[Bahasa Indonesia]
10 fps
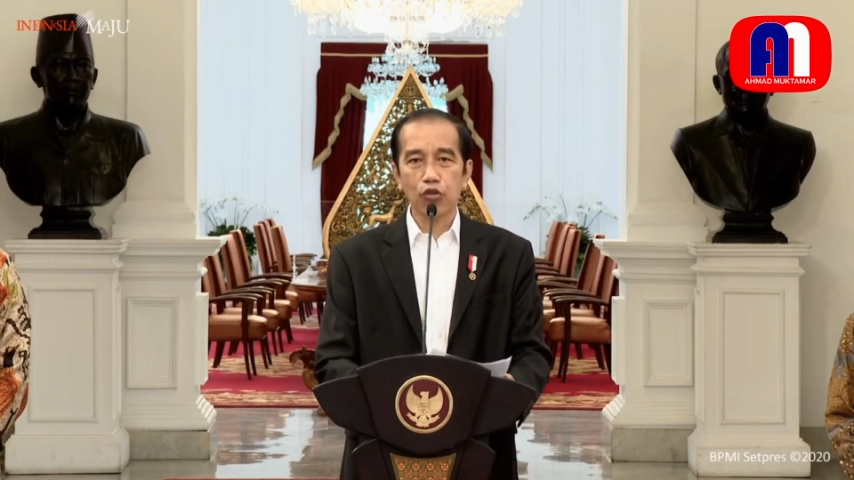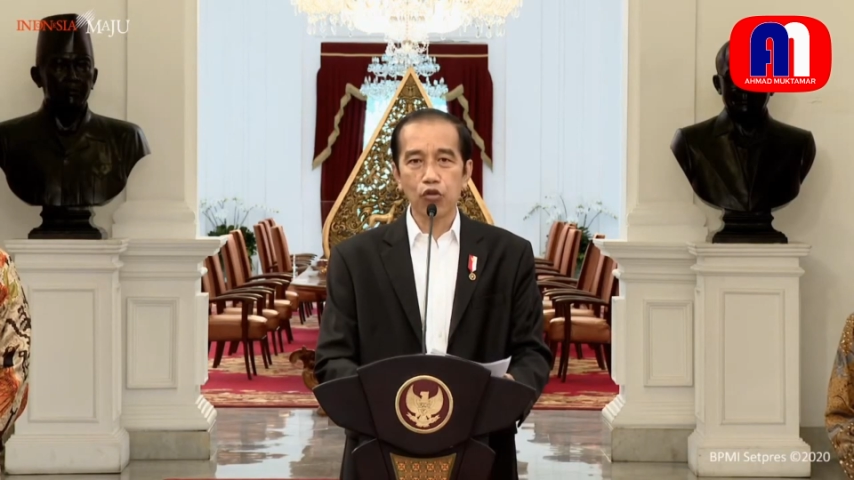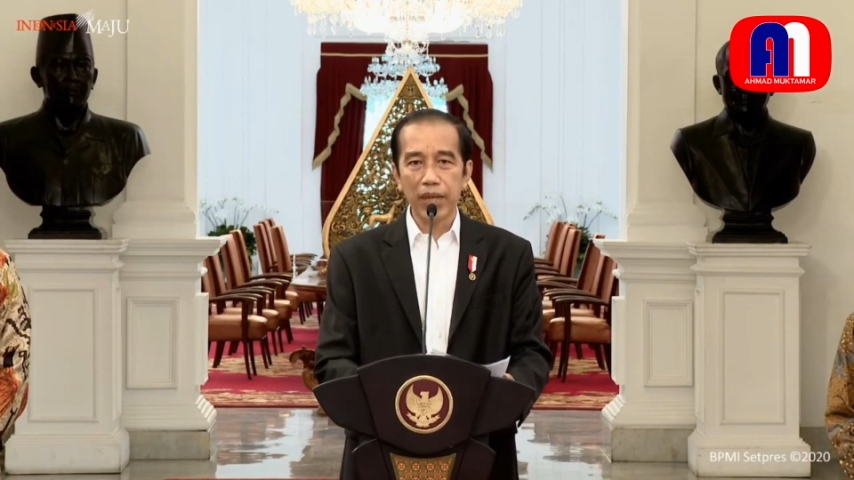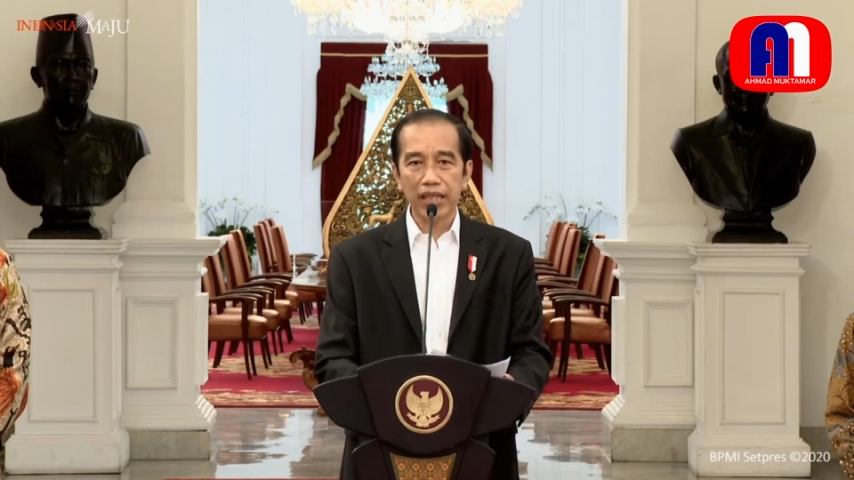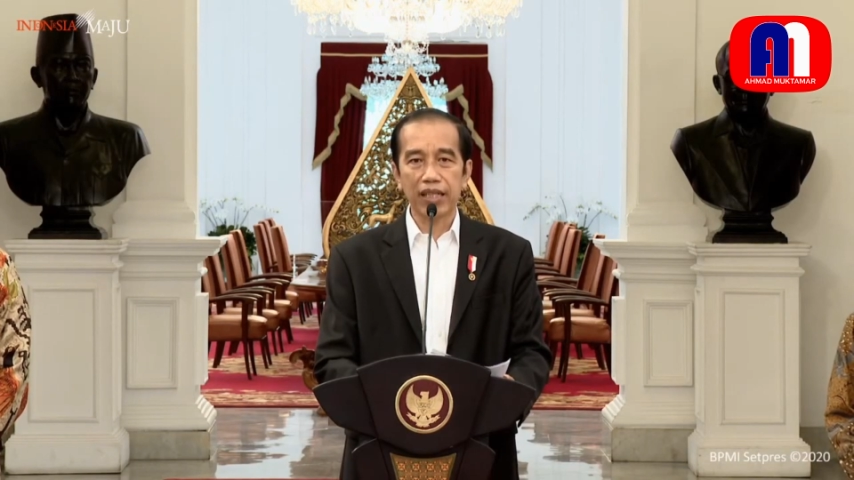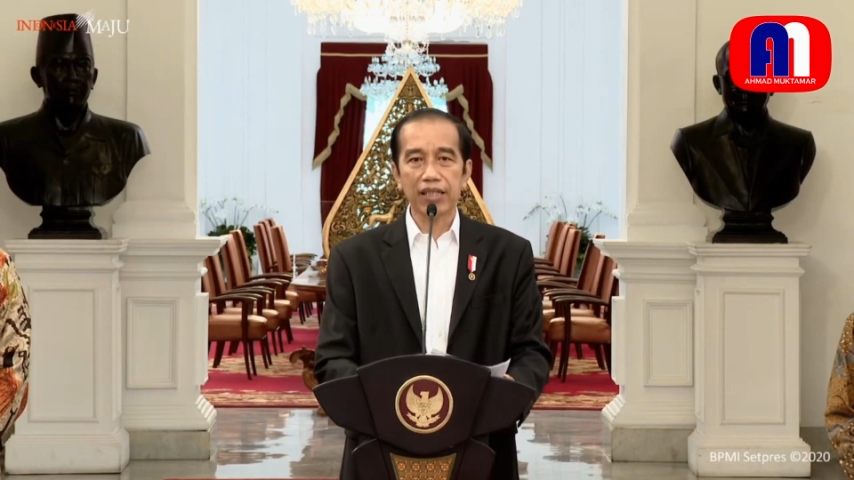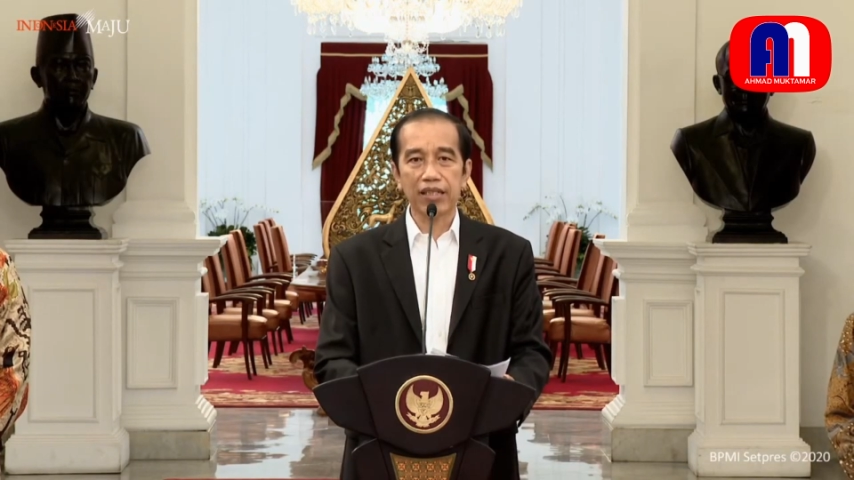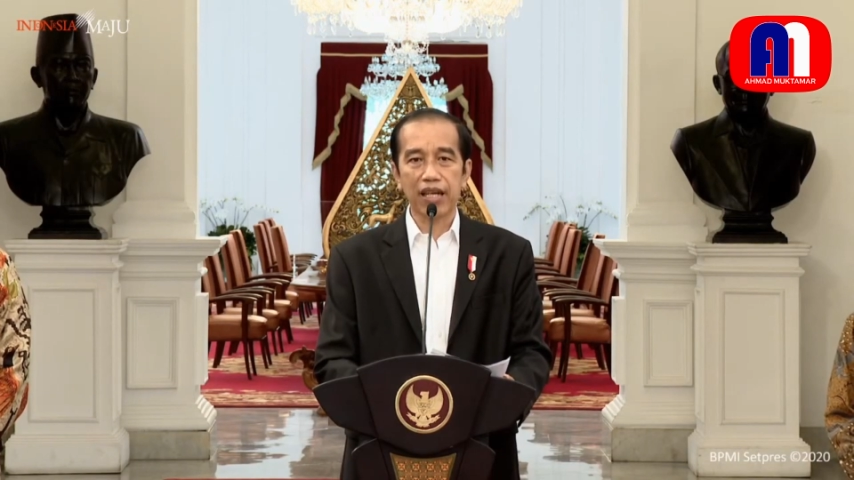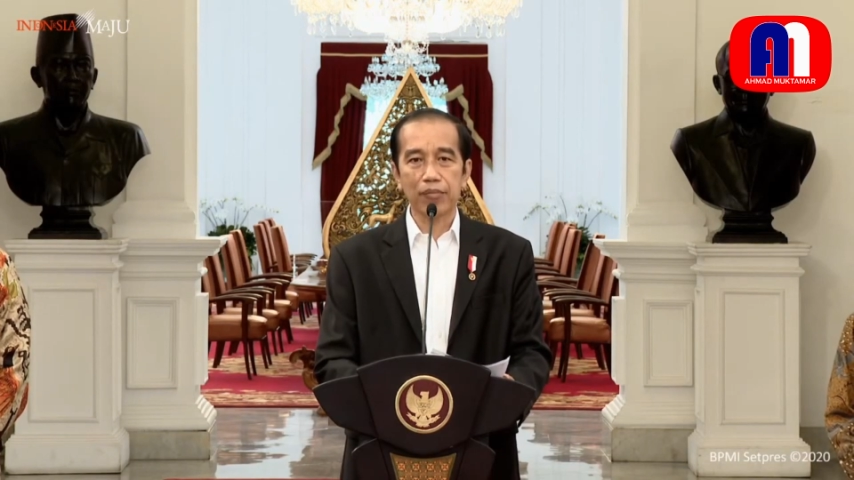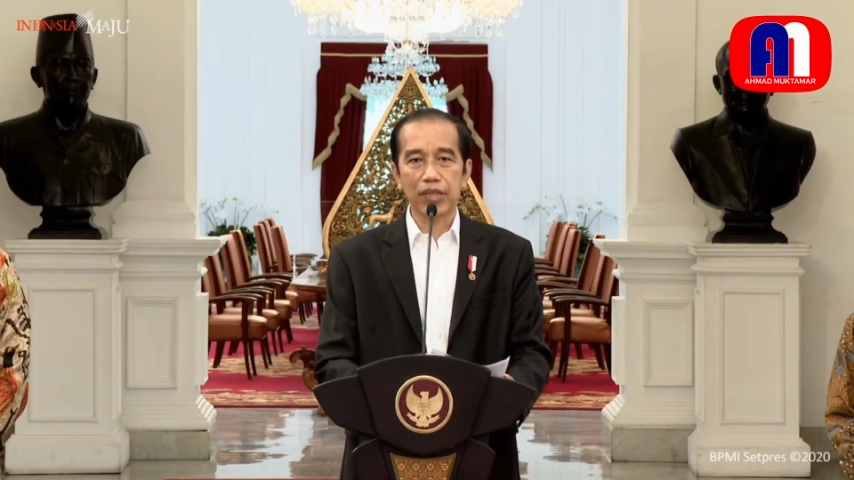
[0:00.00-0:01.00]
umat
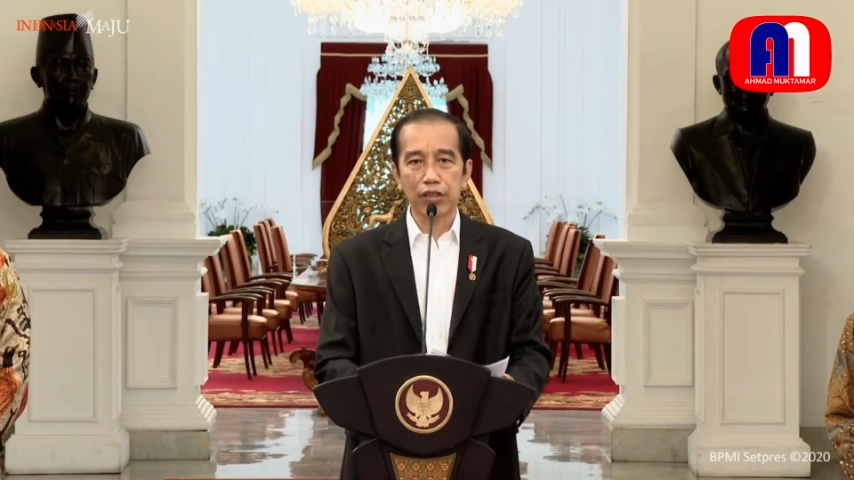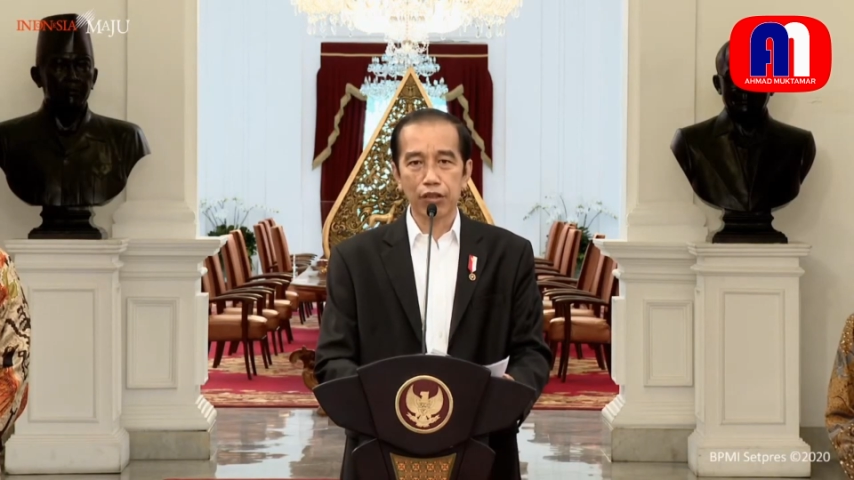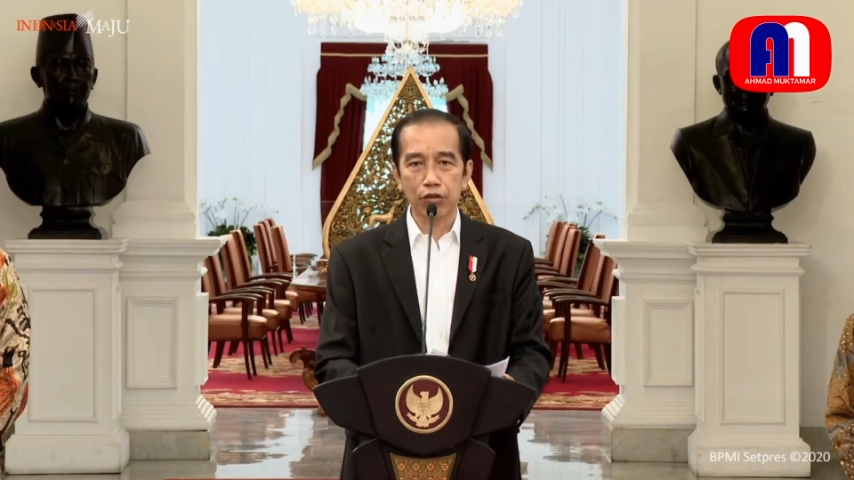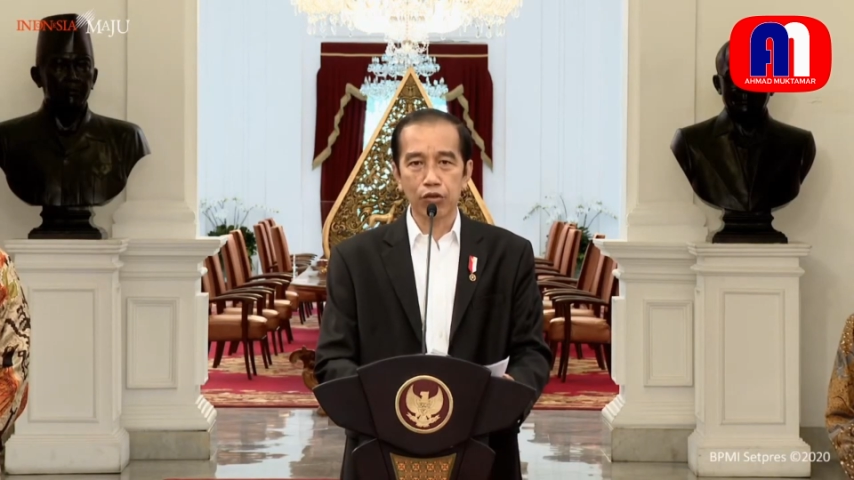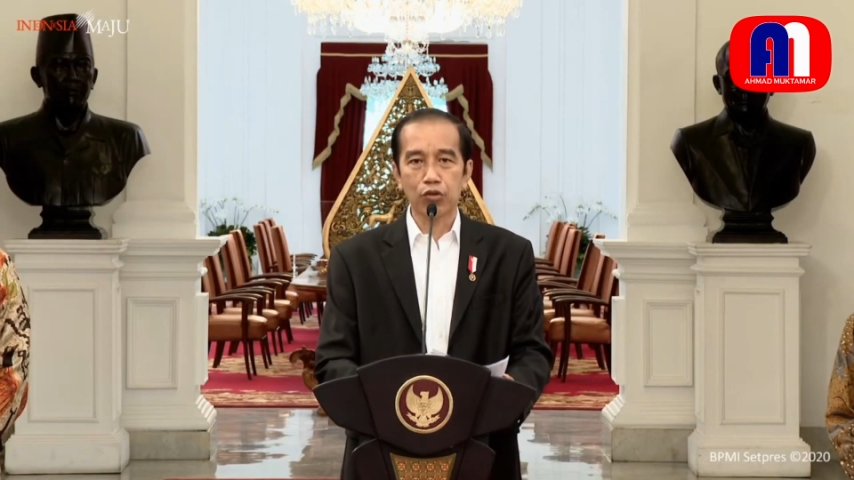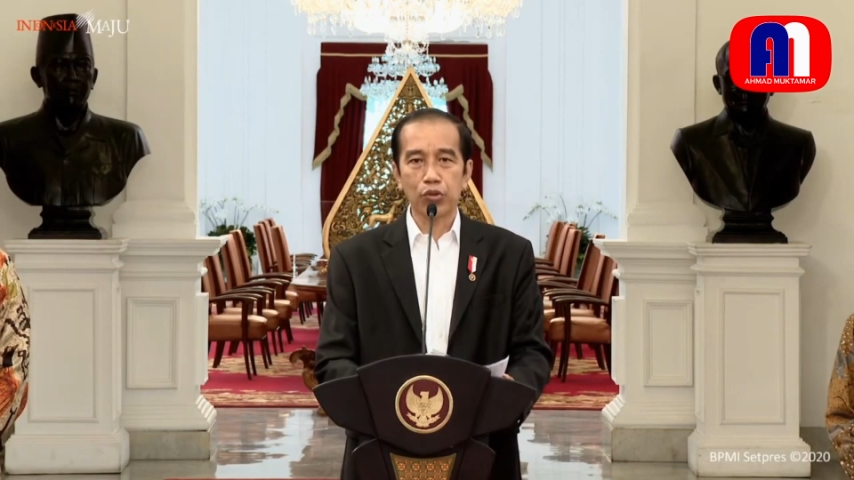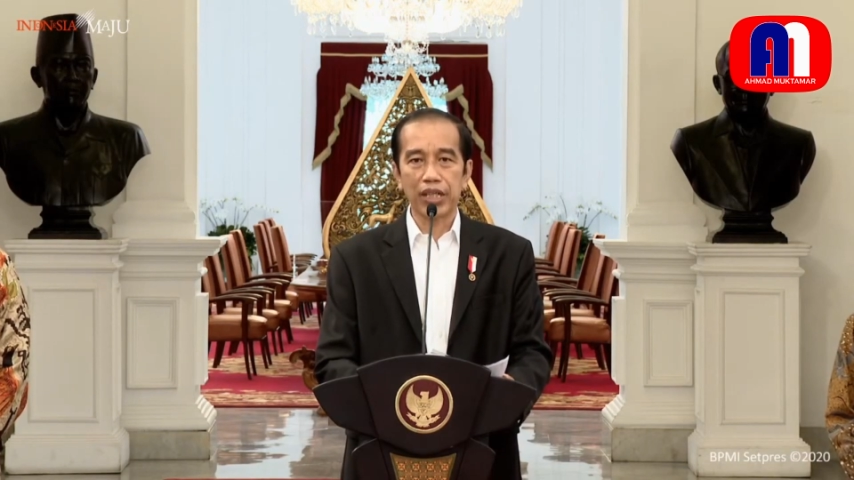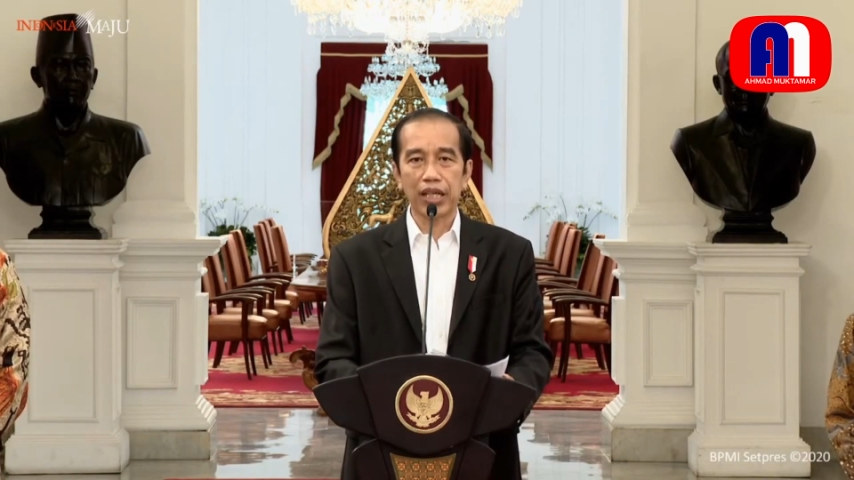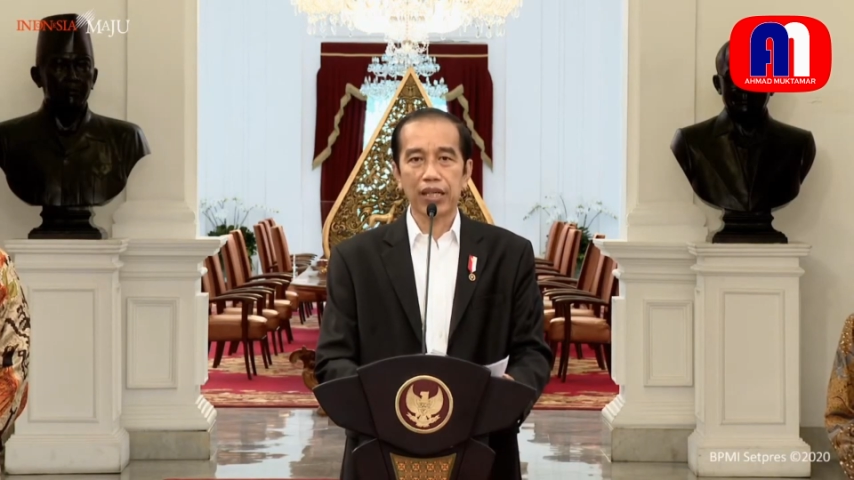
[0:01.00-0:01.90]
Islam di seluruh dunia,